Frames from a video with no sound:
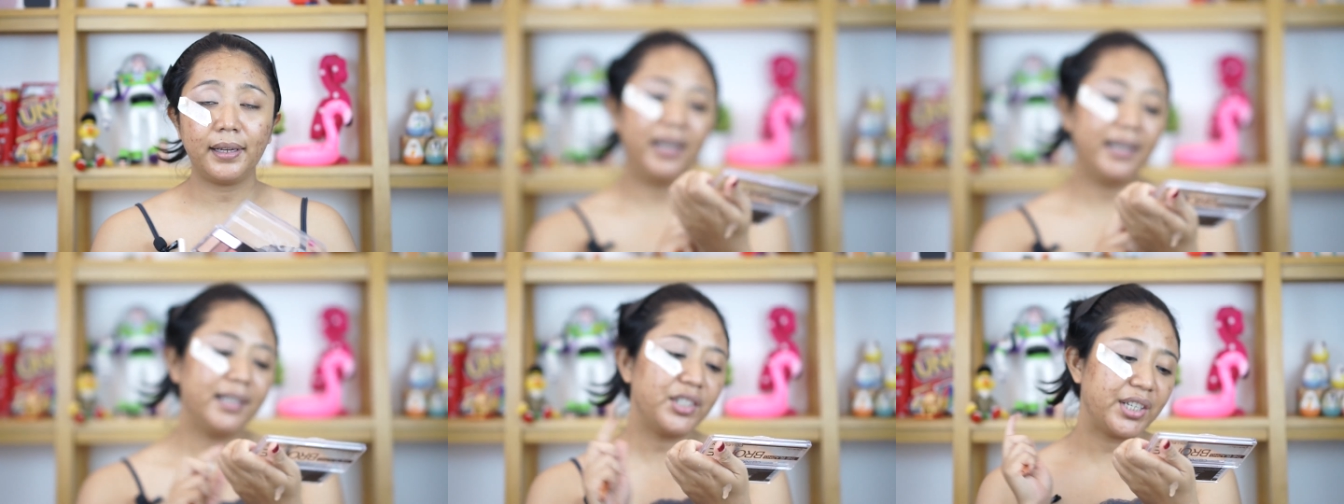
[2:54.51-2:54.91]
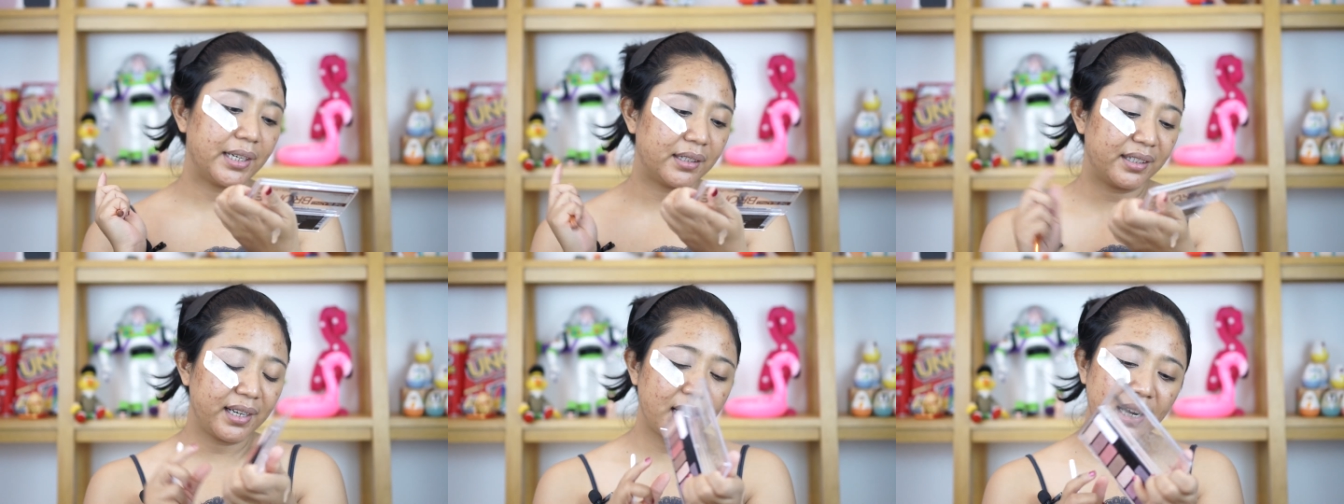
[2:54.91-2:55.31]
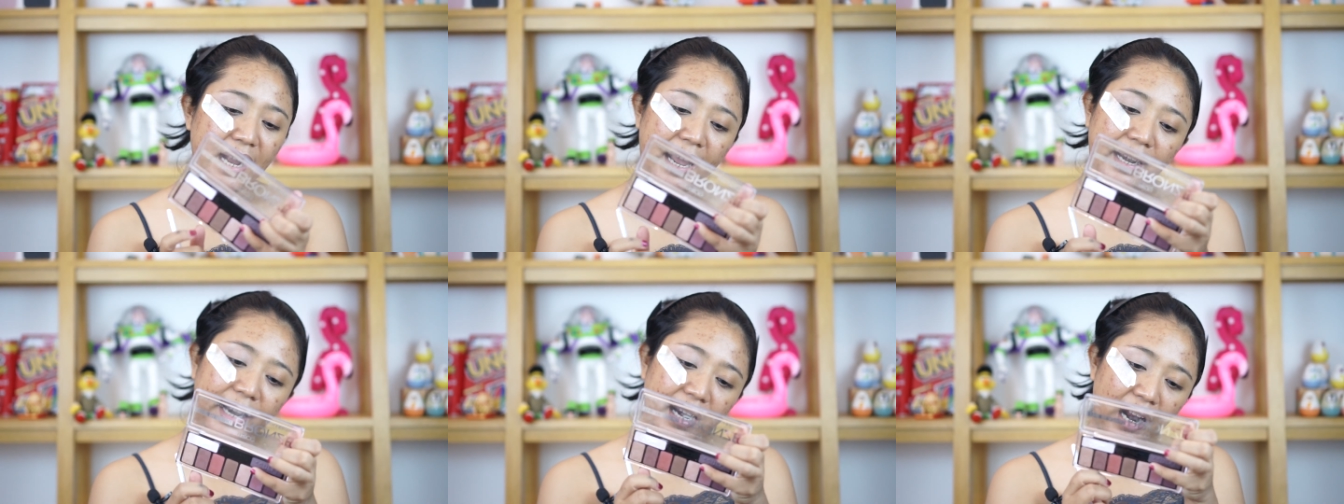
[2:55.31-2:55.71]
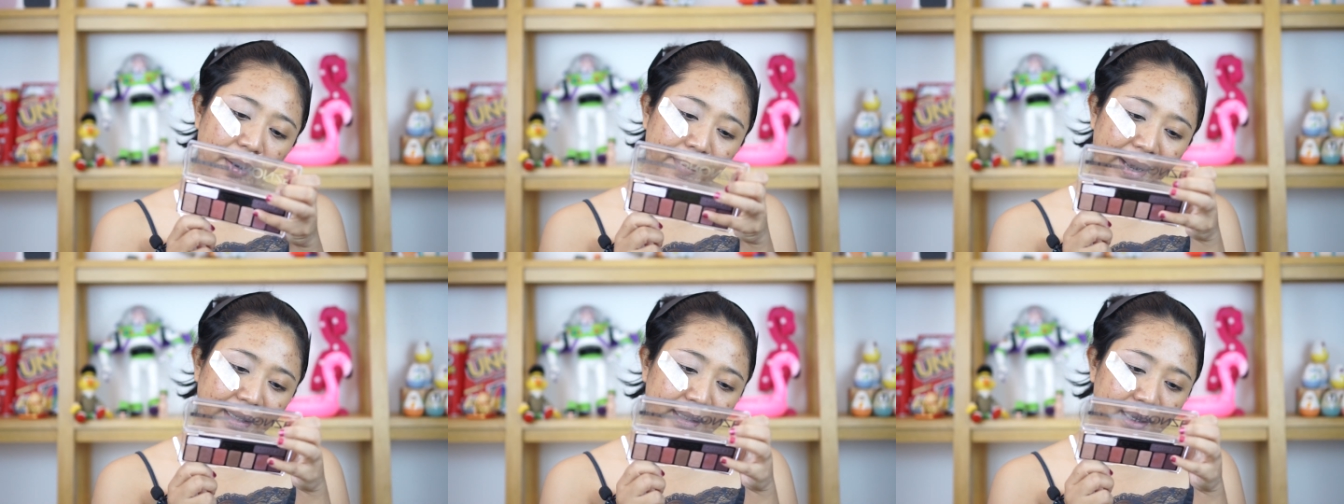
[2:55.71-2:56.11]
Ini shades-nya nggak ada
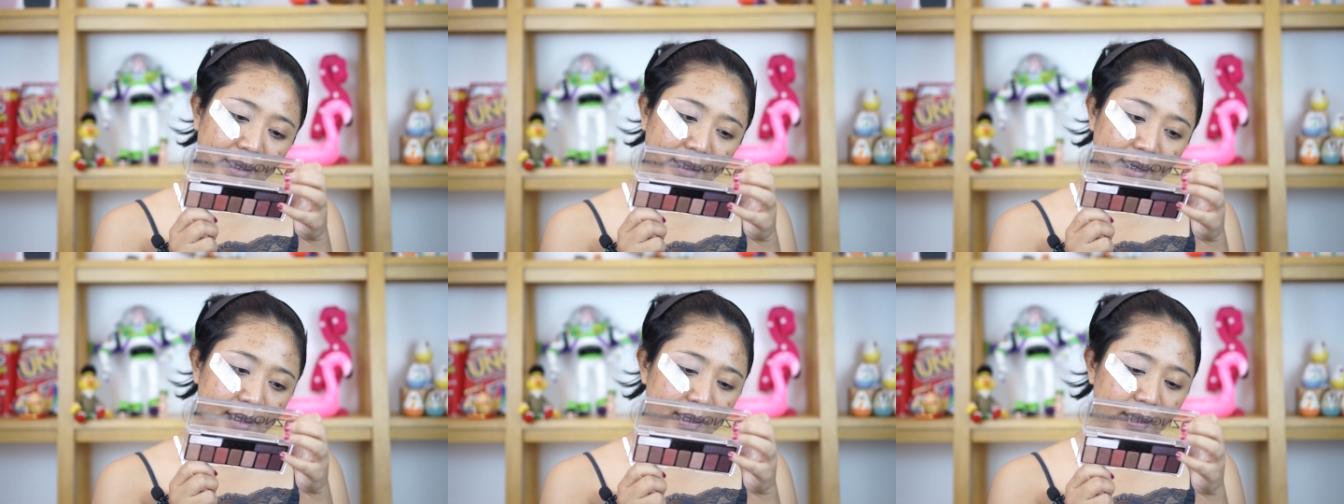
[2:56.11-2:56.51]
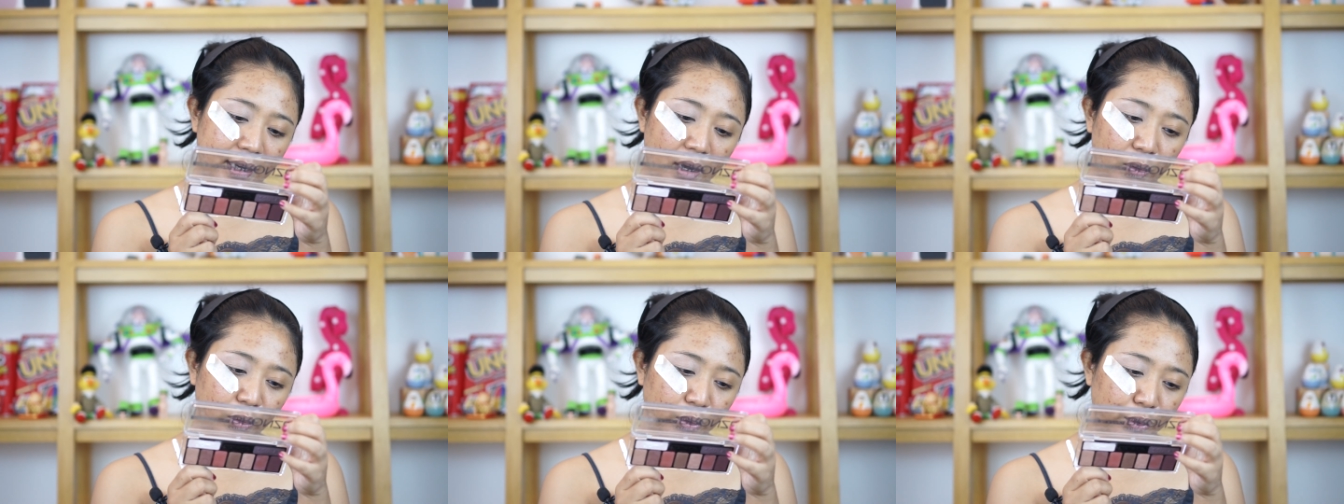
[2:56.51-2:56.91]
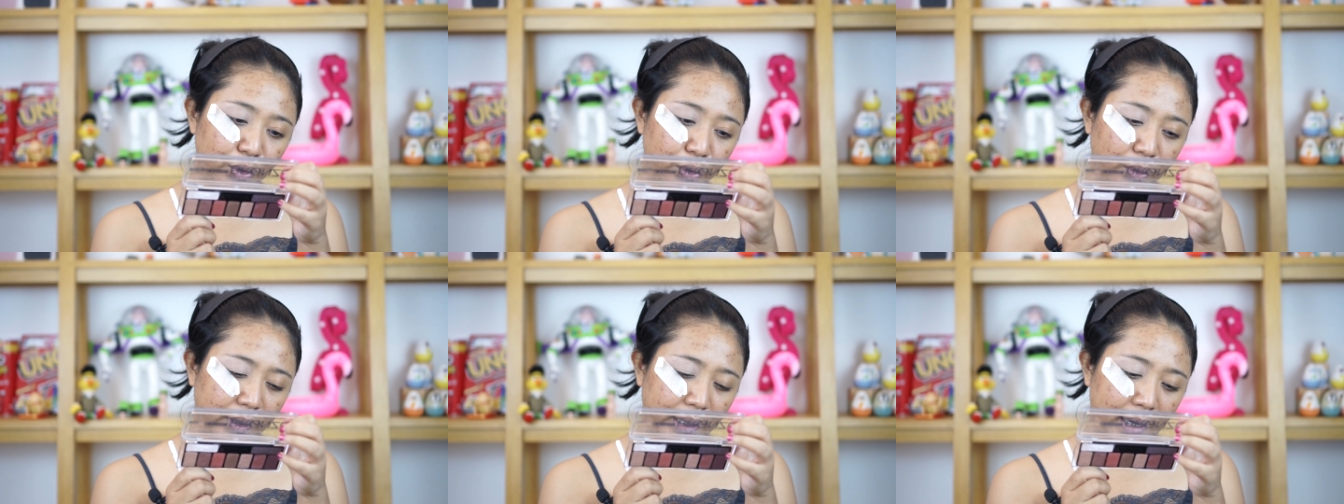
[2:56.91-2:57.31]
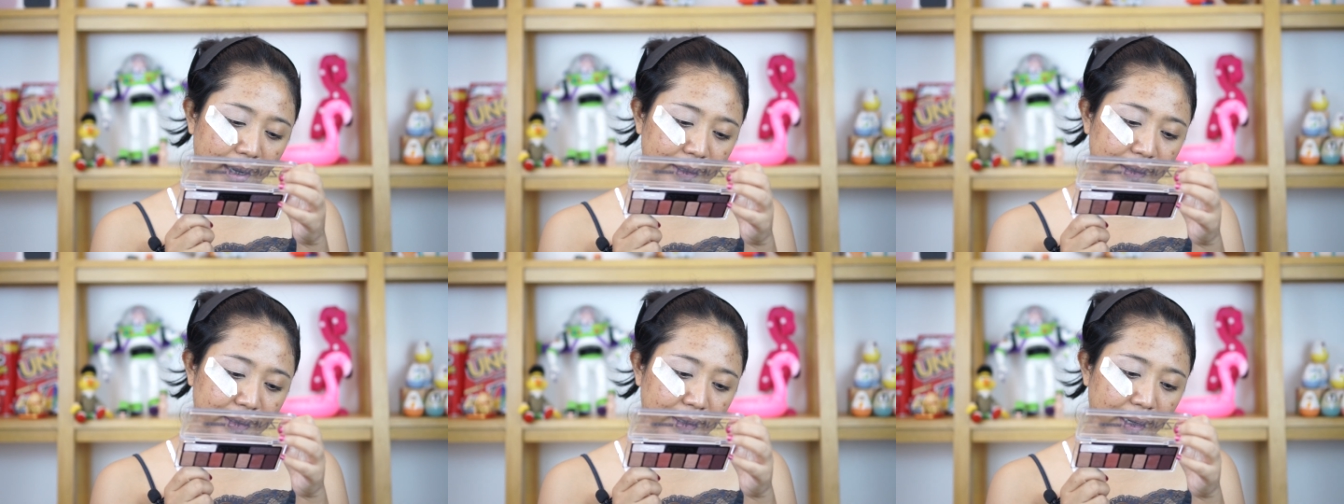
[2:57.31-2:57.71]
namanya ya, jadi aku tunjukin
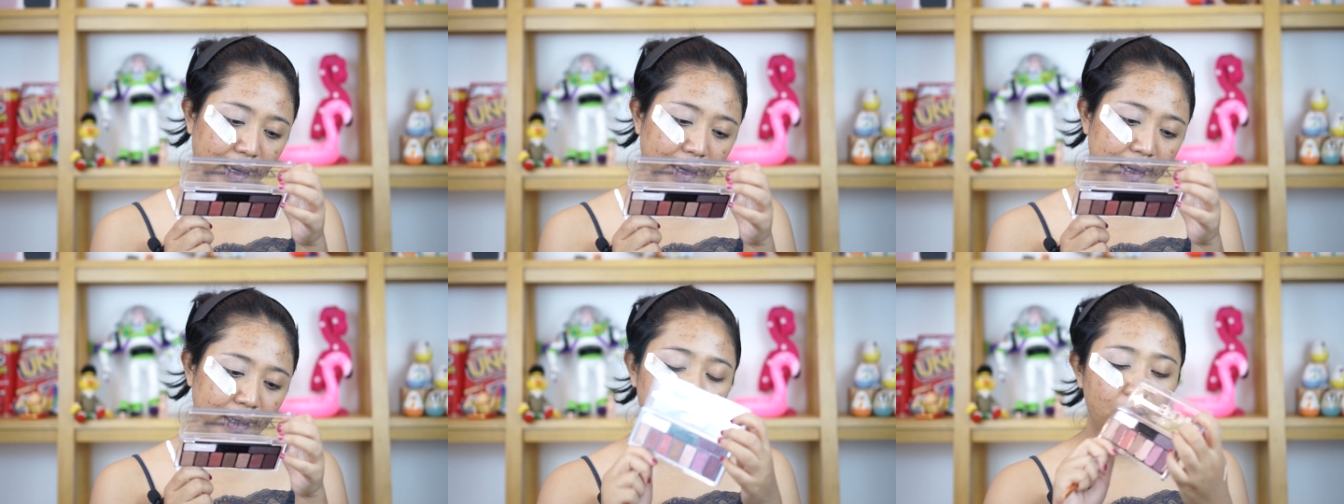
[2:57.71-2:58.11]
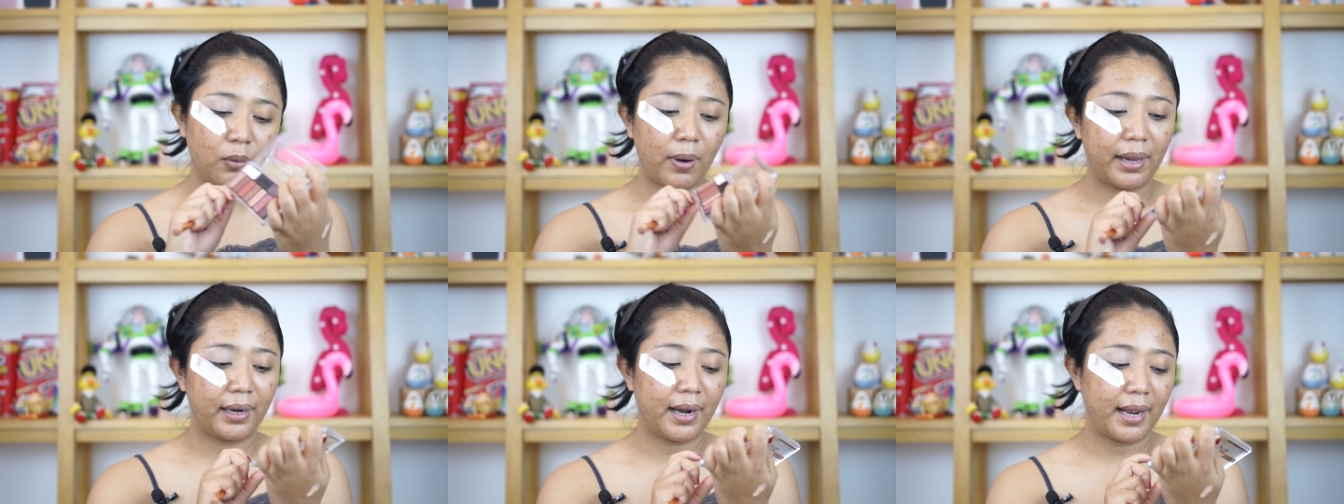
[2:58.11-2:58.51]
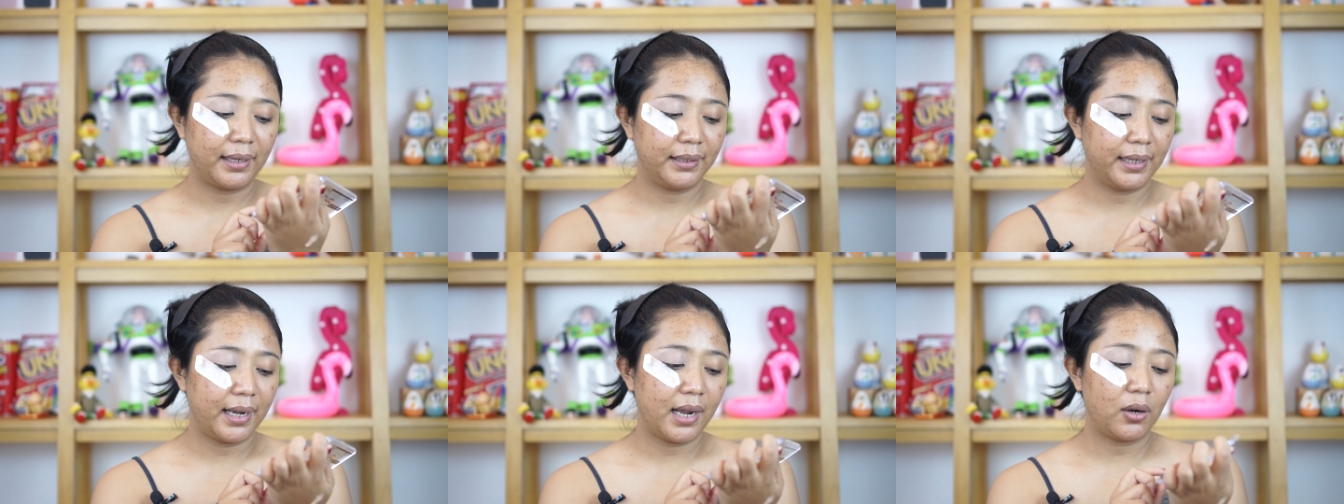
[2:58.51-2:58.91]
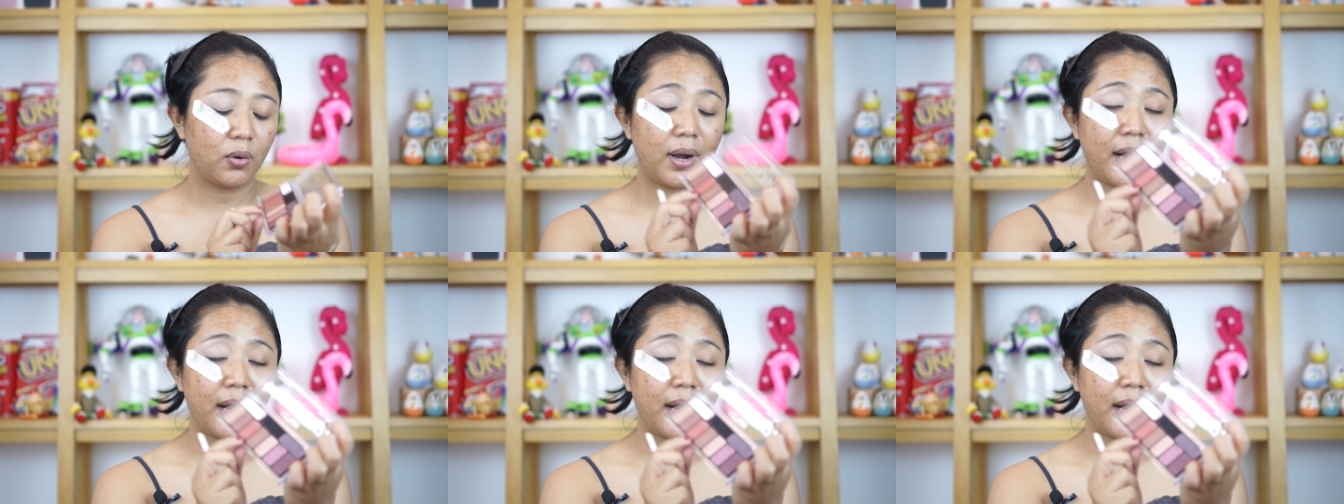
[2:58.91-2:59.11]
aja e, warnanya. Aku